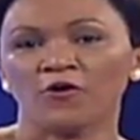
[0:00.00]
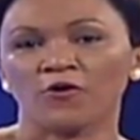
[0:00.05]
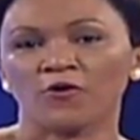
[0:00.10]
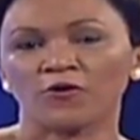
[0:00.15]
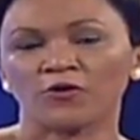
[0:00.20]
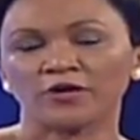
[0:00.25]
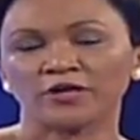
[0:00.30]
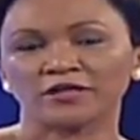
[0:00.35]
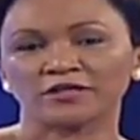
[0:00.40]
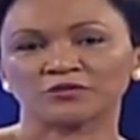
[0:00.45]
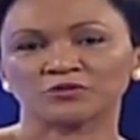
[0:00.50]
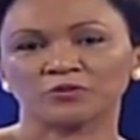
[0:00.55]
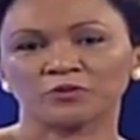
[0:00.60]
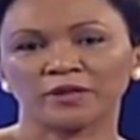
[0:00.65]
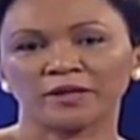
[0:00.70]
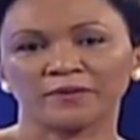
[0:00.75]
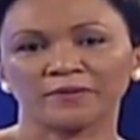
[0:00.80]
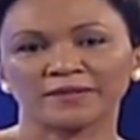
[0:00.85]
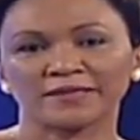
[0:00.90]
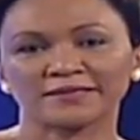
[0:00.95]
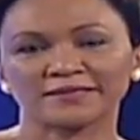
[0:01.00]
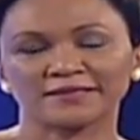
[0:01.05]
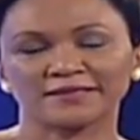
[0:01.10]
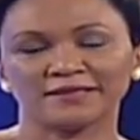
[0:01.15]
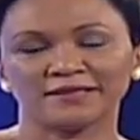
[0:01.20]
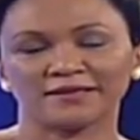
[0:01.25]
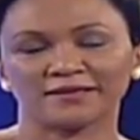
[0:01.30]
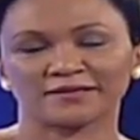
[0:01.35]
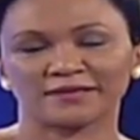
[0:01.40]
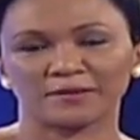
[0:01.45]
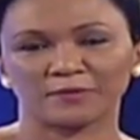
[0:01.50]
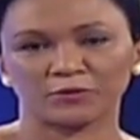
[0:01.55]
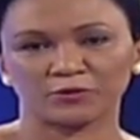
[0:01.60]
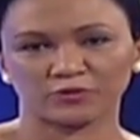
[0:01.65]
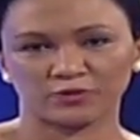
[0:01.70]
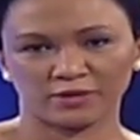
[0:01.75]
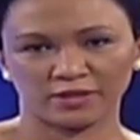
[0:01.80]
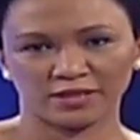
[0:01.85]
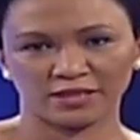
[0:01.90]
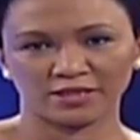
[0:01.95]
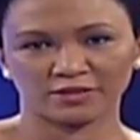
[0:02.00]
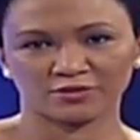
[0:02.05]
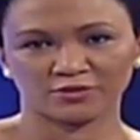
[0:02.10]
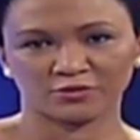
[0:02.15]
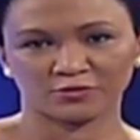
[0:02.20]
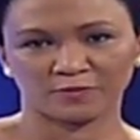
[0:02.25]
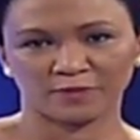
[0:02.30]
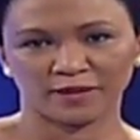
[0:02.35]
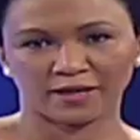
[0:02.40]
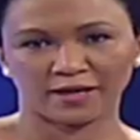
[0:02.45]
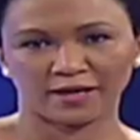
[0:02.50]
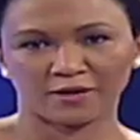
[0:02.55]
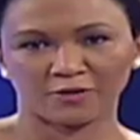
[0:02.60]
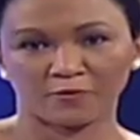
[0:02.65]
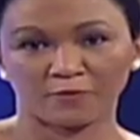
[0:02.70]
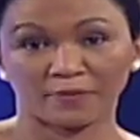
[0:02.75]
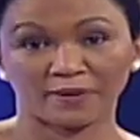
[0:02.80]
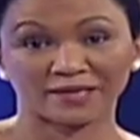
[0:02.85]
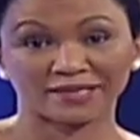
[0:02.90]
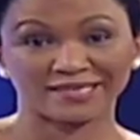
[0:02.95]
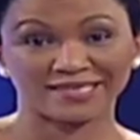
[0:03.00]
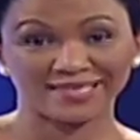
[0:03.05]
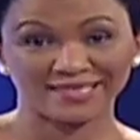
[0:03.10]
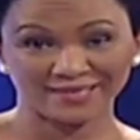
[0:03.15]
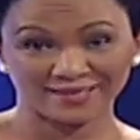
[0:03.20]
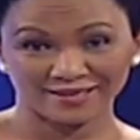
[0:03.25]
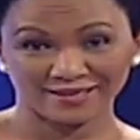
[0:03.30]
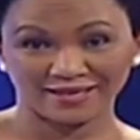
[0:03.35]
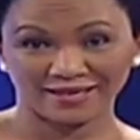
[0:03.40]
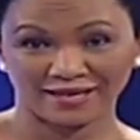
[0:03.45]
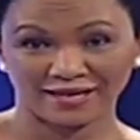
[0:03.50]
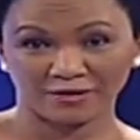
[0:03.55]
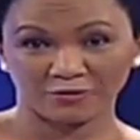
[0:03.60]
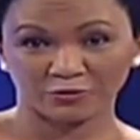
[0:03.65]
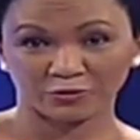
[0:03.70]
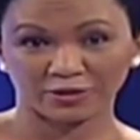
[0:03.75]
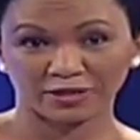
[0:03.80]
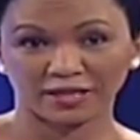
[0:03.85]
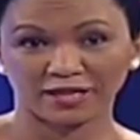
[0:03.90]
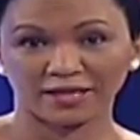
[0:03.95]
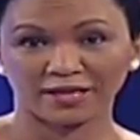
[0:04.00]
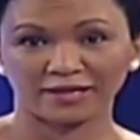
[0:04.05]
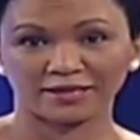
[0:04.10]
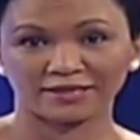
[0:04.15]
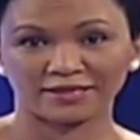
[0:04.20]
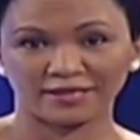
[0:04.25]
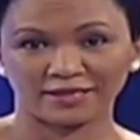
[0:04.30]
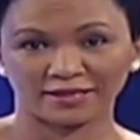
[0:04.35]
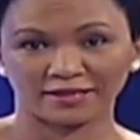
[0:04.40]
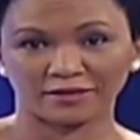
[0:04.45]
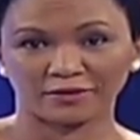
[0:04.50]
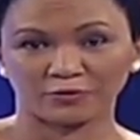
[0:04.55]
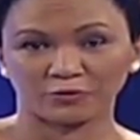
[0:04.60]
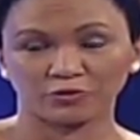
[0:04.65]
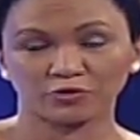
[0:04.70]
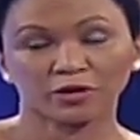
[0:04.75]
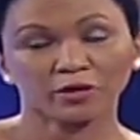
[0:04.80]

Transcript: Hoy es jueves y estamos listos para compartir la jornada del día de hoy.